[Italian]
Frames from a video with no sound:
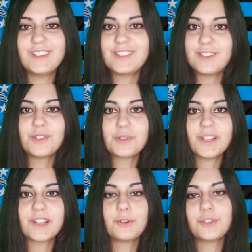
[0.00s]
essendo in
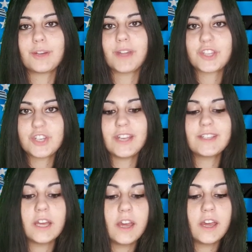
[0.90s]
squadra con Jamar
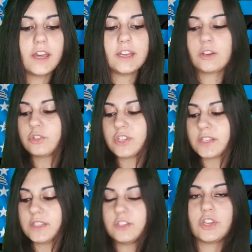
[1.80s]
Chase e con
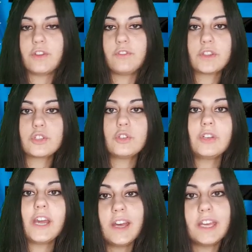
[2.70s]
Justin
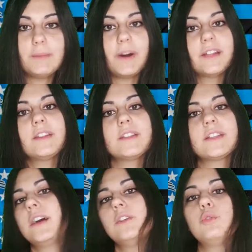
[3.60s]
Jefferson, i Panthers
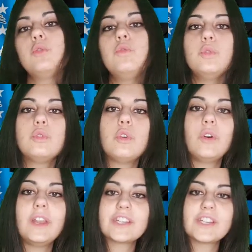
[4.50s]
hanno
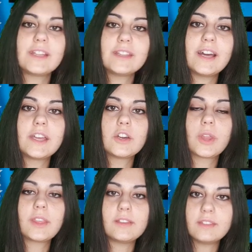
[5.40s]
dovuto lasciare andare
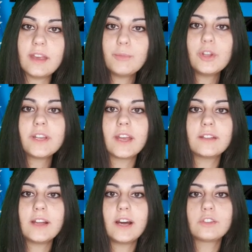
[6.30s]
Curtis Samuel che è
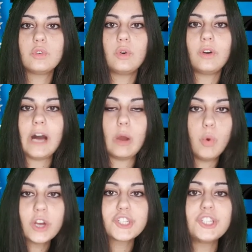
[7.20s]
andato a
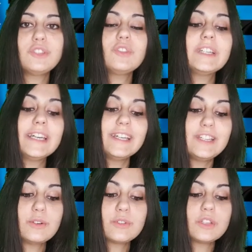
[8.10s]
Washington, di
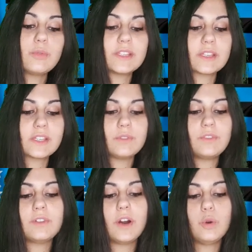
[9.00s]
conseguenza
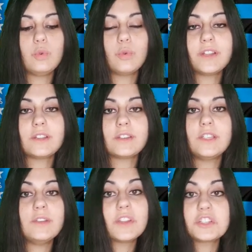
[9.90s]
serviva un wide
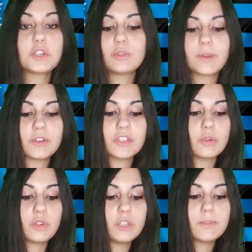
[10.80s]
receiver, secondo me questa è
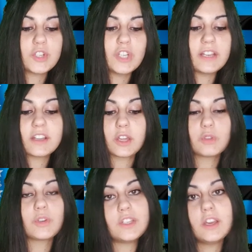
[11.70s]
un'ottima scelta, credo
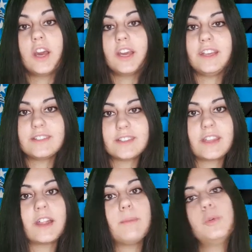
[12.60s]
che si
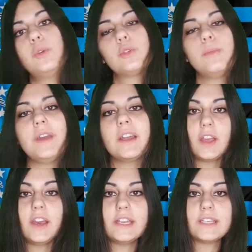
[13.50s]
inserirà molto
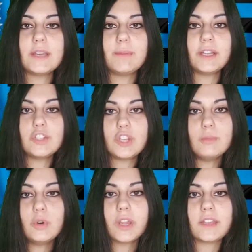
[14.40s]
bene insieme a DJ
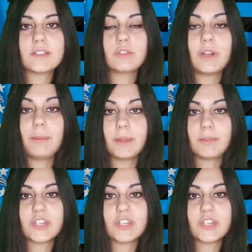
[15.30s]
Moore che è stata la prima